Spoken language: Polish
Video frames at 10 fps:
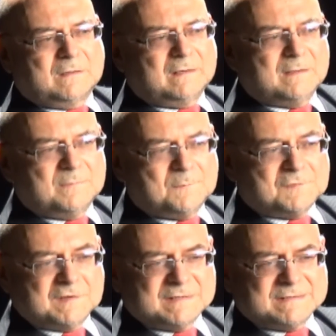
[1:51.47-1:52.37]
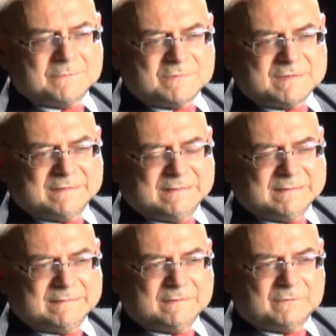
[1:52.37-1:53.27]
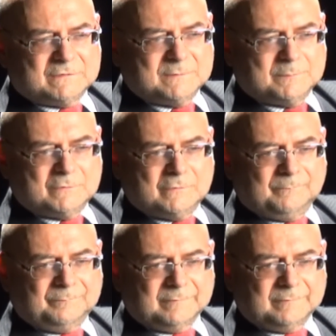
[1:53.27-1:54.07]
KGB przekazało zadania tego typu